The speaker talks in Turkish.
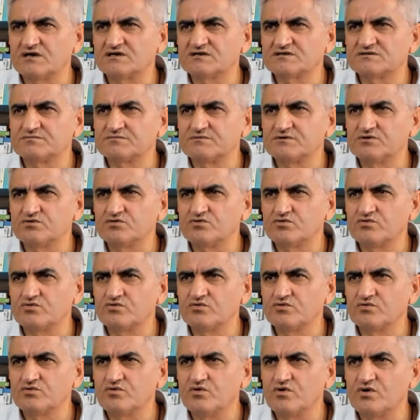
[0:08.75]
kısmını
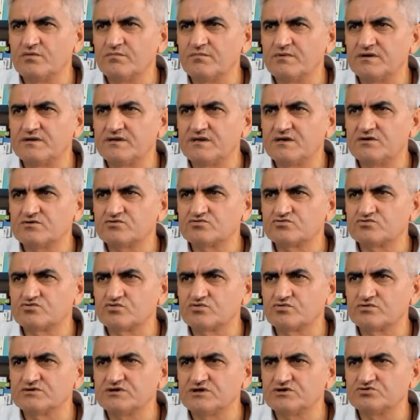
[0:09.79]
görmede
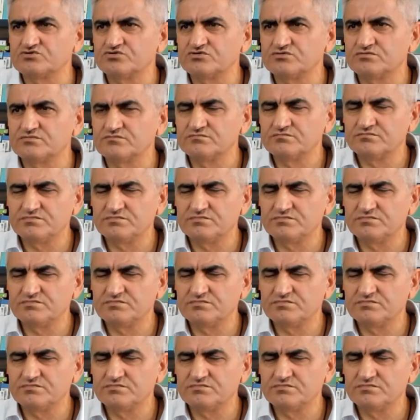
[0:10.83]
sorun yaşıyorum.